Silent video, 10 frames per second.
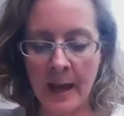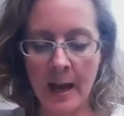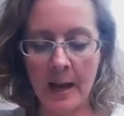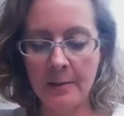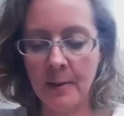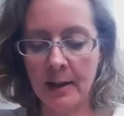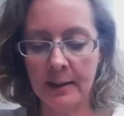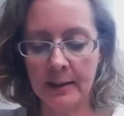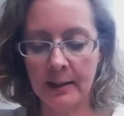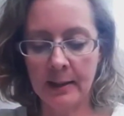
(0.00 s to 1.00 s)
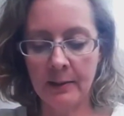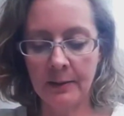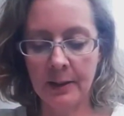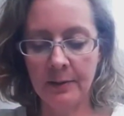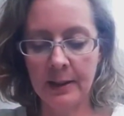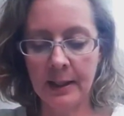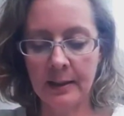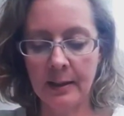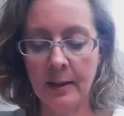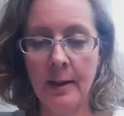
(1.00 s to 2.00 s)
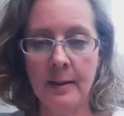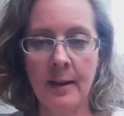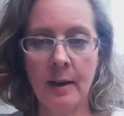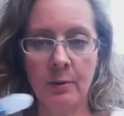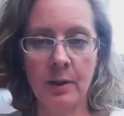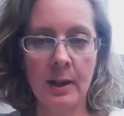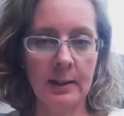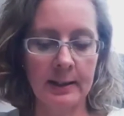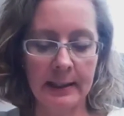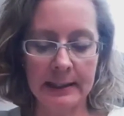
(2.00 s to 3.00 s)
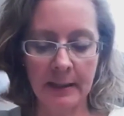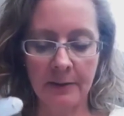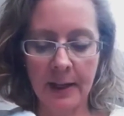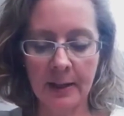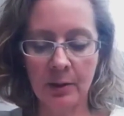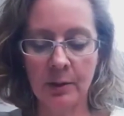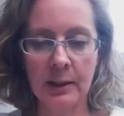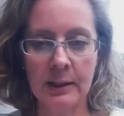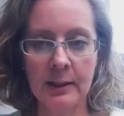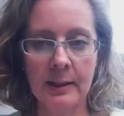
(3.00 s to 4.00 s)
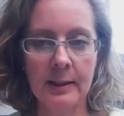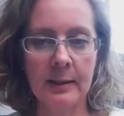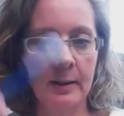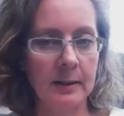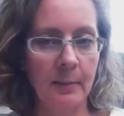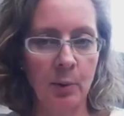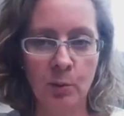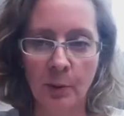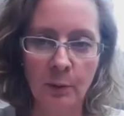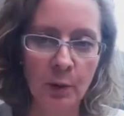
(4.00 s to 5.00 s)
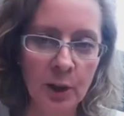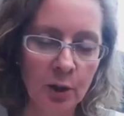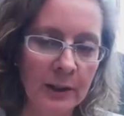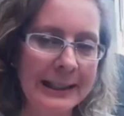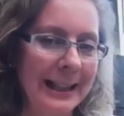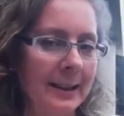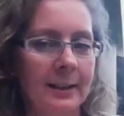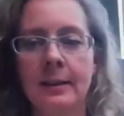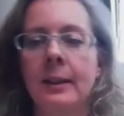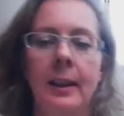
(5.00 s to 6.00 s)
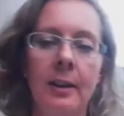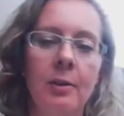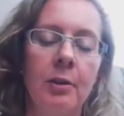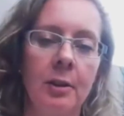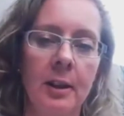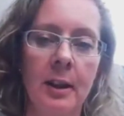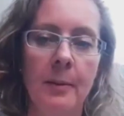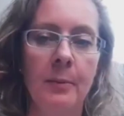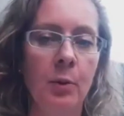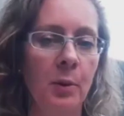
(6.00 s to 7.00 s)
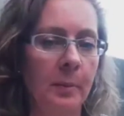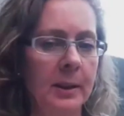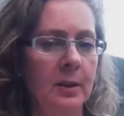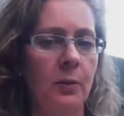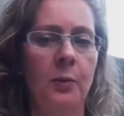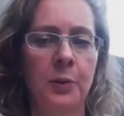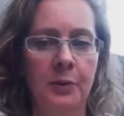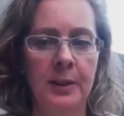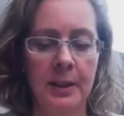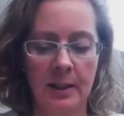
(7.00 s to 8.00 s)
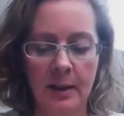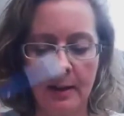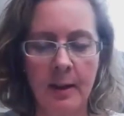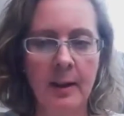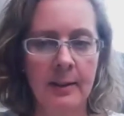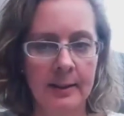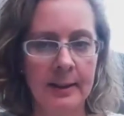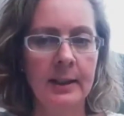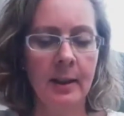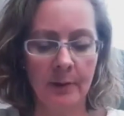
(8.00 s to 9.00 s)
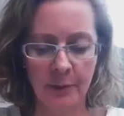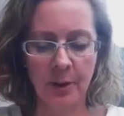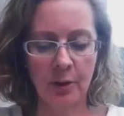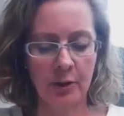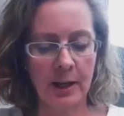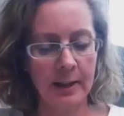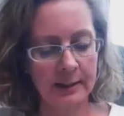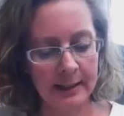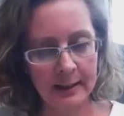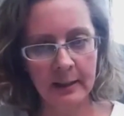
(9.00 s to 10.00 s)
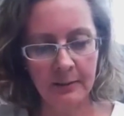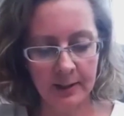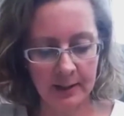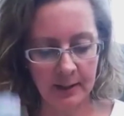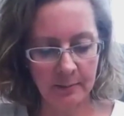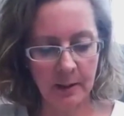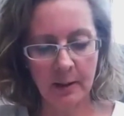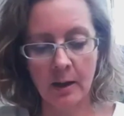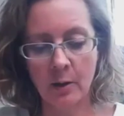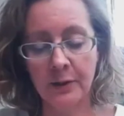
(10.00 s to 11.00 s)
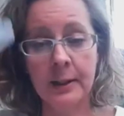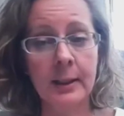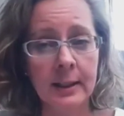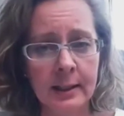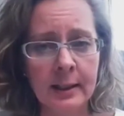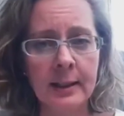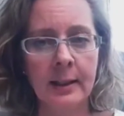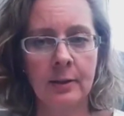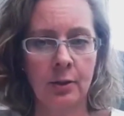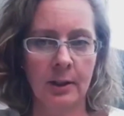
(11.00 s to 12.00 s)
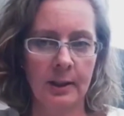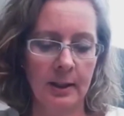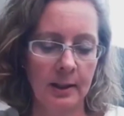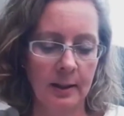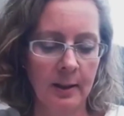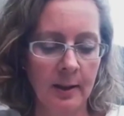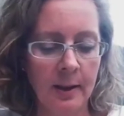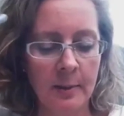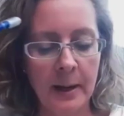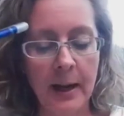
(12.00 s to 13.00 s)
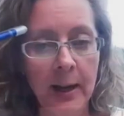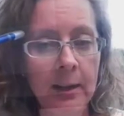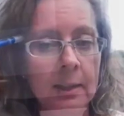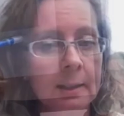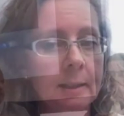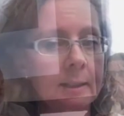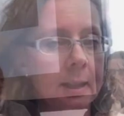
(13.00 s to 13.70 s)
Einmal, dass die Dividende nach und nach tatsächlich wächst. Und die dritten sind, da muss man wirklich schon einen längeren Trackrekord haben, über mindestens 25 Jahre, dass die Jahr für Jahr steigen. Dann investiert man darauf. Das ist Christians Strategie. Bei Alex ist es